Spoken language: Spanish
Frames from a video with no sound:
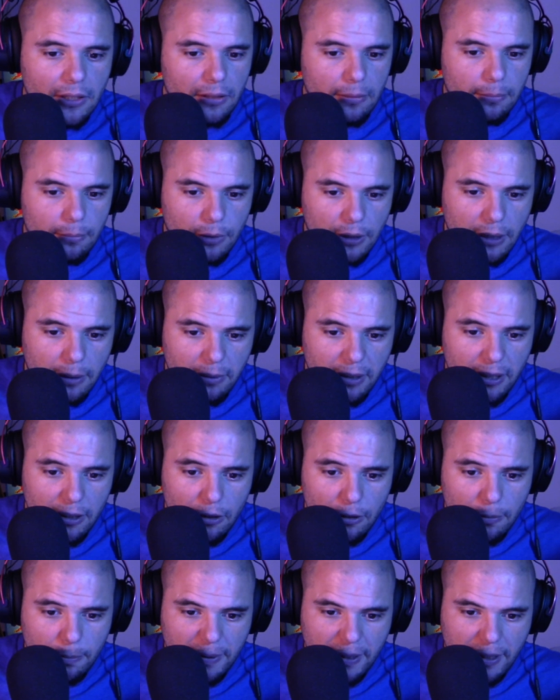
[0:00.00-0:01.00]
Voy a
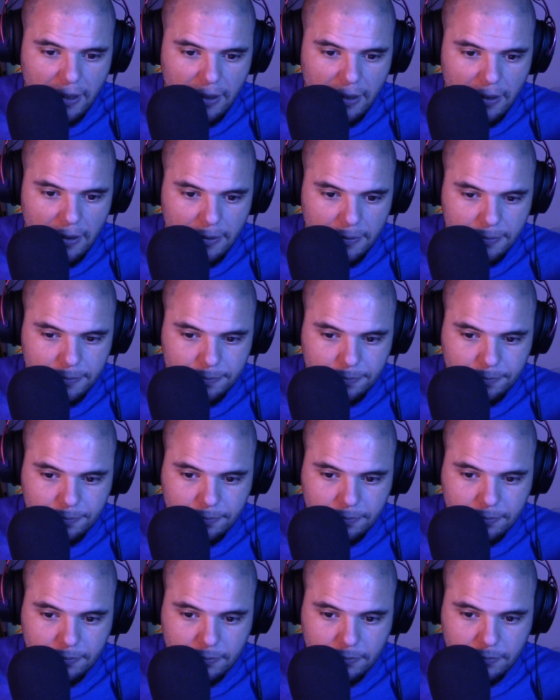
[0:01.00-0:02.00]
abrirlo para.
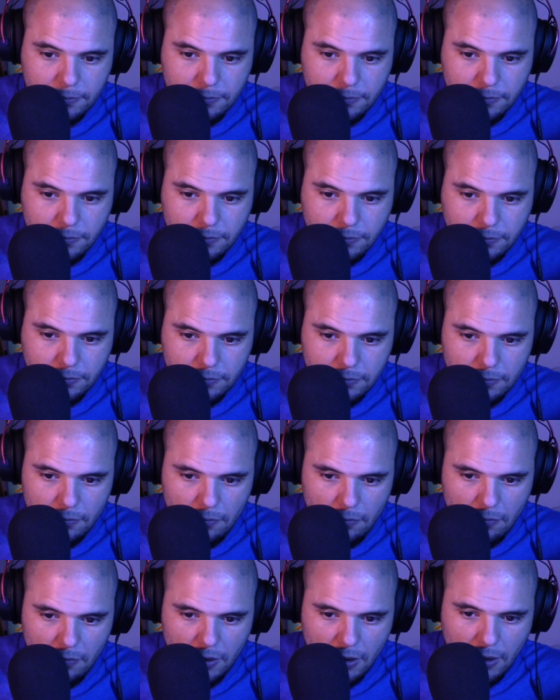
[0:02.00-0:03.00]

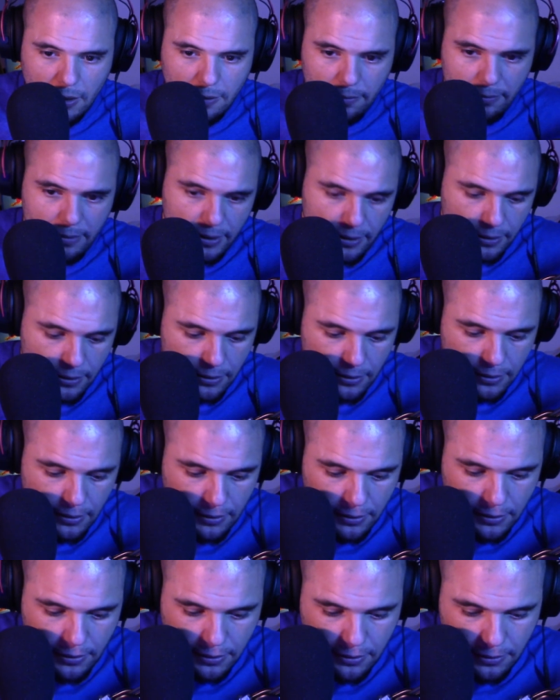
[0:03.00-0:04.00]
A ver.
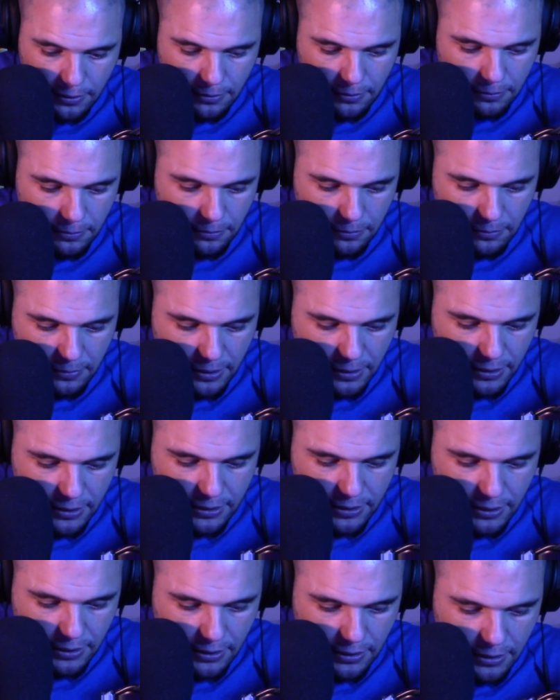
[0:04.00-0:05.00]

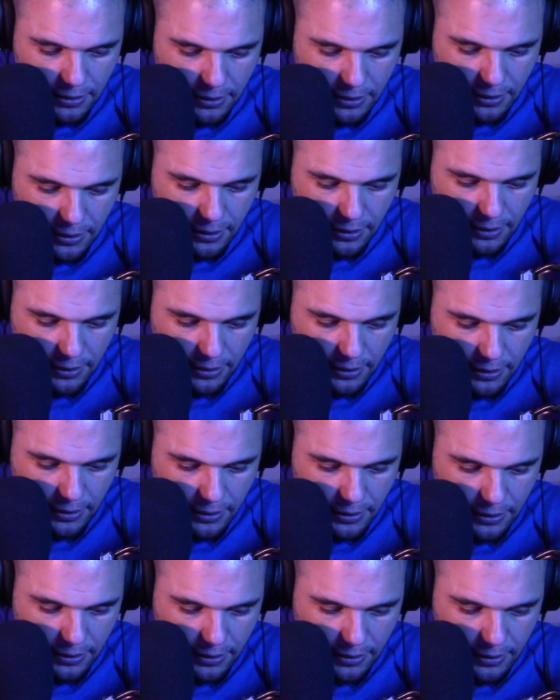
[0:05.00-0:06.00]
Mix
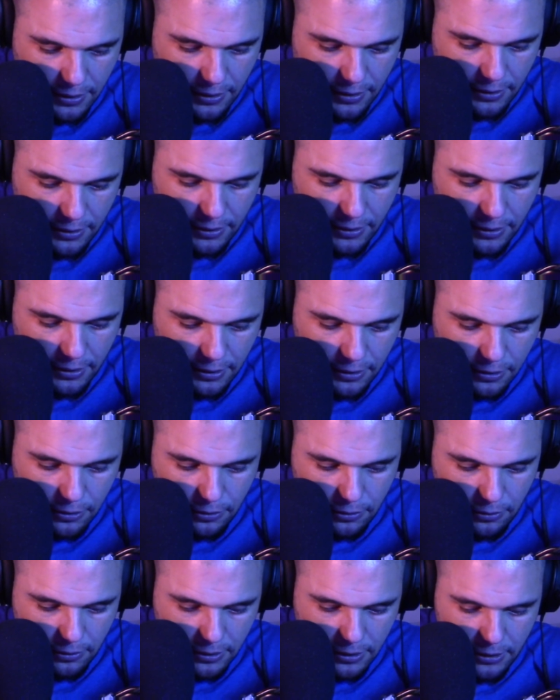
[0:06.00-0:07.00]

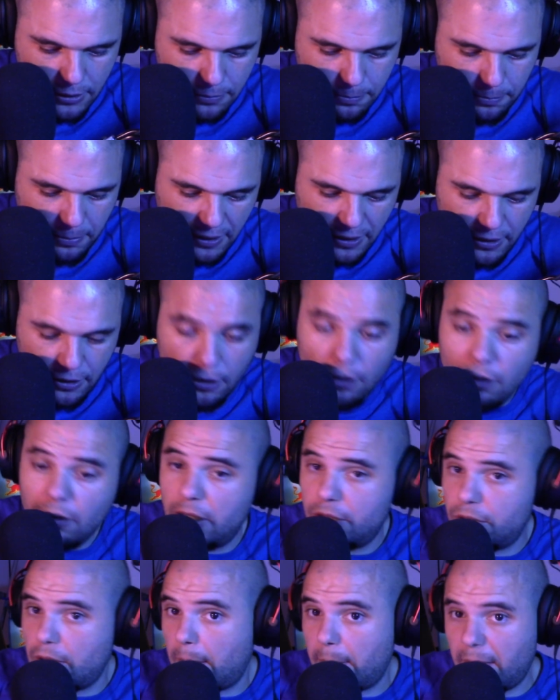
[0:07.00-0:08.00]
energético español.
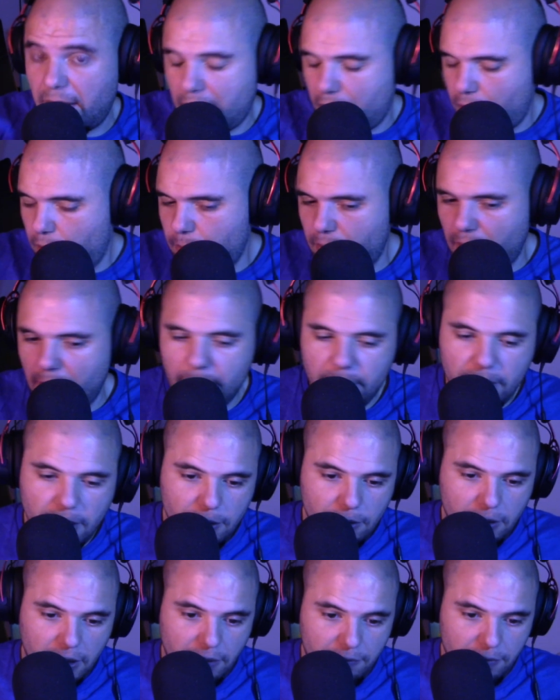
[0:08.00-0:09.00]
Es una pena que no pueda poner
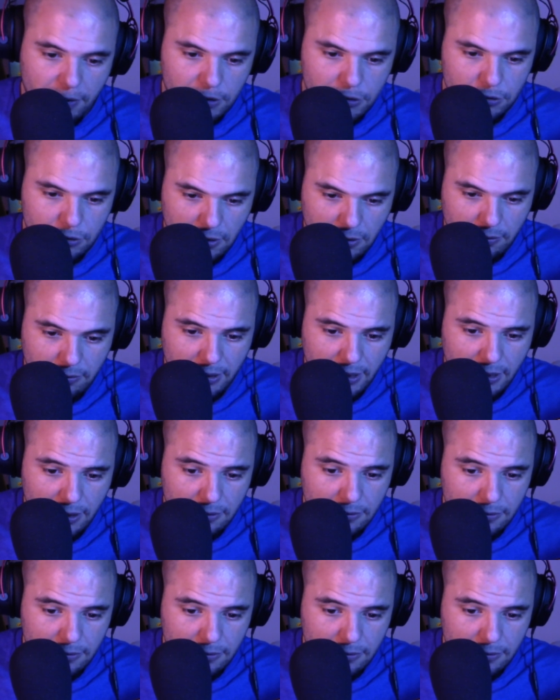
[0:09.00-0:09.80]
los gráficos todavía.